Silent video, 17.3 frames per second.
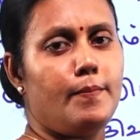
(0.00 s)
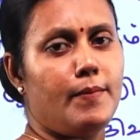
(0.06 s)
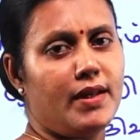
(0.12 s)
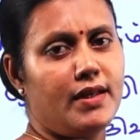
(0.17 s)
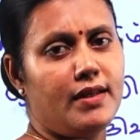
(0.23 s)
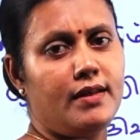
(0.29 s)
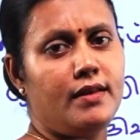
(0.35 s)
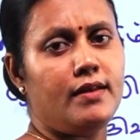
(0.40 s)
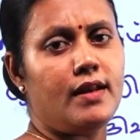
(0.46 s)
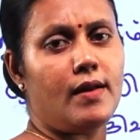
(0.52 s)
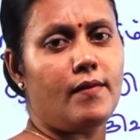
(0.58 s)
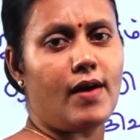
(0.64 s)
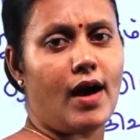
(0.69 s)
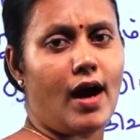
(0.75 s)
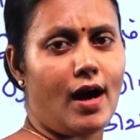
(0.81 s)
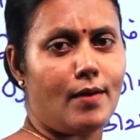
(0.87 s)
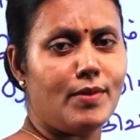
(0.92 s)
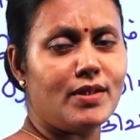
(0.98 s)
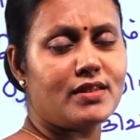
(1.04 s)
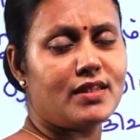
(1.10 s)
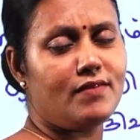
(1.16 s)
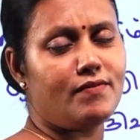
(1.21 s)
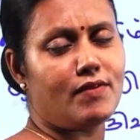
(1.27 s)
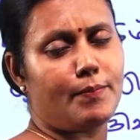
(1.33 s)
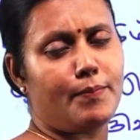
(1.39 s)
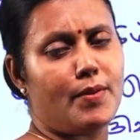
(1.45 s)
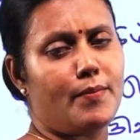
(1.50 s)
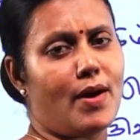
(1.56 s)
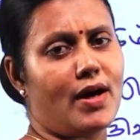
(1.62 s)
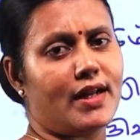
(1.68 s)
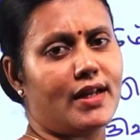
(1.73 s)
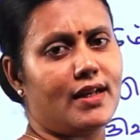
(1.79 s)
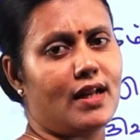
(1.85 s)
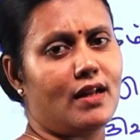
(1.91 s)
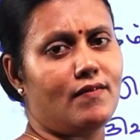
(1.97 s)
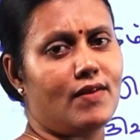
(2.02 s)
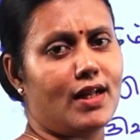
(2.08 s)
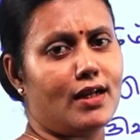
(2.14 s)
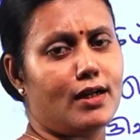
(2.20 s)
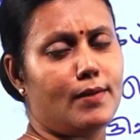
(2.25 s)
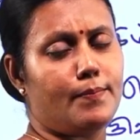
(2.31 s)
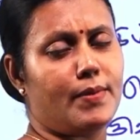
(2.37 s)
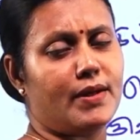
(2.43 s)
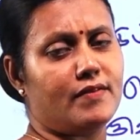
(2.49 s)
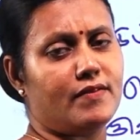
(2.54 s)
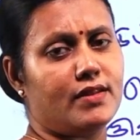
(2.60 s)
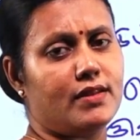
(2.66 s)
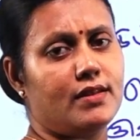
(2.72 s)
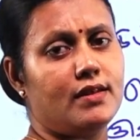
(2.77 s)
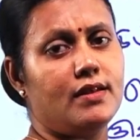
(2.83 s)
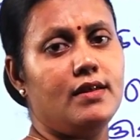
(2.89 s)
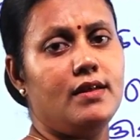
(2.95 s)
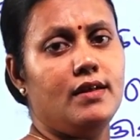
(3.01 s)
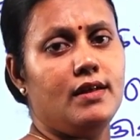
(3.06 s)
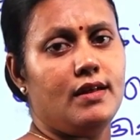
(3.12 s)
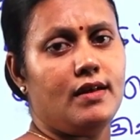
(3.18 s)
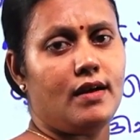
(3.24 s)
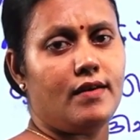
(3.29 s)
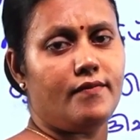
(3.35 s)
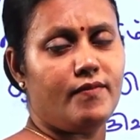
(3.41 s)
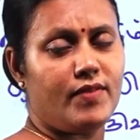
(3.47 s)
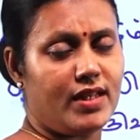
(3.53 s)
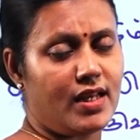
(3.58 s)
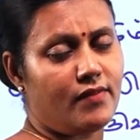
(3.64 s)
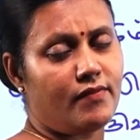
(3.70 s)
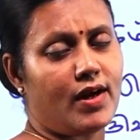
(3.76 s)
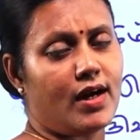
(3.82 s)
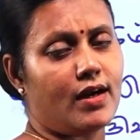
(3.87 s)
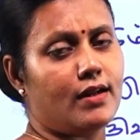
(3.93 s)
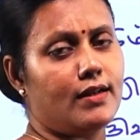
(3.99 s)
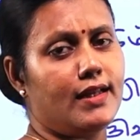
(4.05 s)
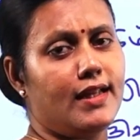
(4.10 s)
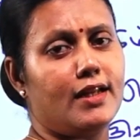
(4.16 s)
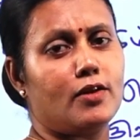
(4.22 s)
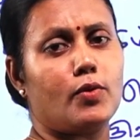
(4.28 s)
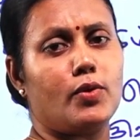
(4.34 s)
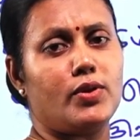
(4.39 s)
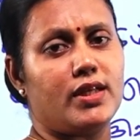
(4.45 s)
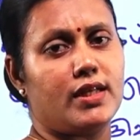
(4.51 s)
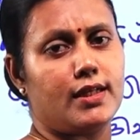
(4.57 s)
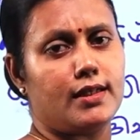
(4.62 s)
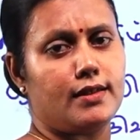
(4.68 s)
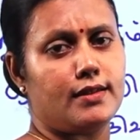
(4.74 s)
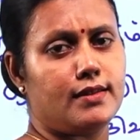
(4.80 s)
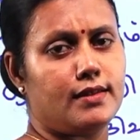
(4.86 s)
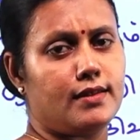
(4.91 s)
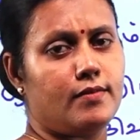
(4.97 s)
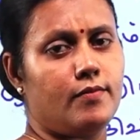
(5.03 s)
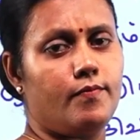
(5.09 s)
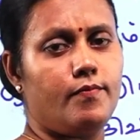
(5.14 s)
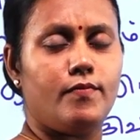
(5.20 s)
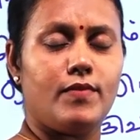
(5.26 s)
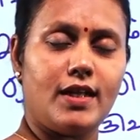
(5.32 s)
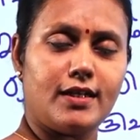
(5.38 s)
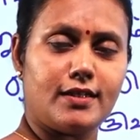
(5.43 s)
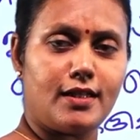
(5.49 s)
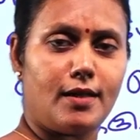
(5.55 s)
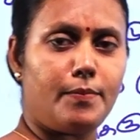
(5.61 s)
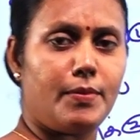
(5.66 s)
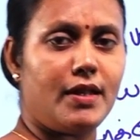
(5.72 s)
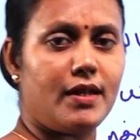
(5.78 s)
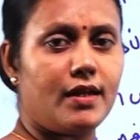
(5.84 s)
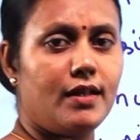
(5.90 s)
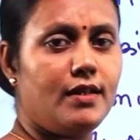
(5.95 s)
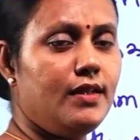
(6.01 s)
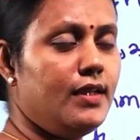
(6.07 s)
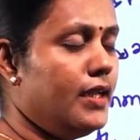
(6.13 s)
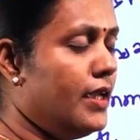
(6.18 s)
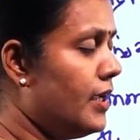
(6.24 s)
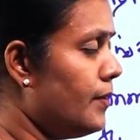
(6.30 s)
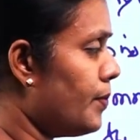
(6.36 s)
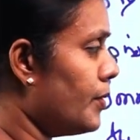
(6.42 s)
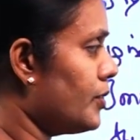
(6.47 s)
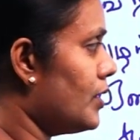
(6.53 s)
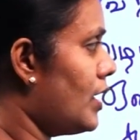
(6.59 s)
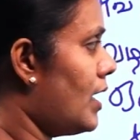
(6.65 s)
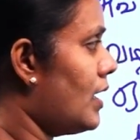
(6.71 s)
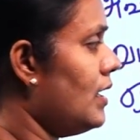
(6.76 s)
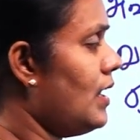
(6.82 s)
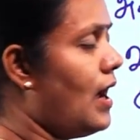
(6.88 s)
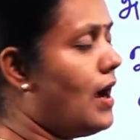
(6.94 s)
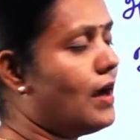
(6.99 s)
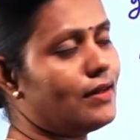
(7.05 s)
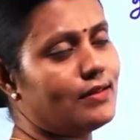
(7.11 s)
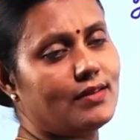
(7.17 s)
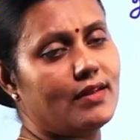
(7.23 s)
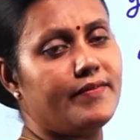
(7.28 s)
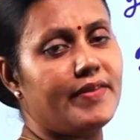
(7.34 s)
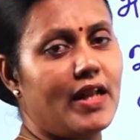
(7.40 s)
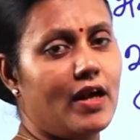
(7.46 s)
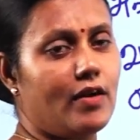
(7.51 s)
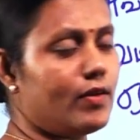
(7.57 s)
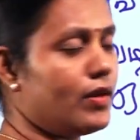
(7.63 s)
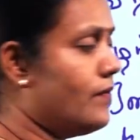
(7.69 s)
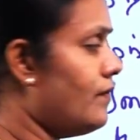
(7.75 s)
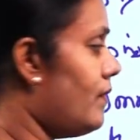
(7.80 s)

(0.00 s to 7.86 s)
மின் அமிழ்த்தி வெப்பமாக்கினால் வழங்கப்படுவது விரைவாக நீர் கொதிக்கின்றது விளங்குதா பிள்ளைகள் இப்போது நாங்கள் அடுத்த வினாவுக்கு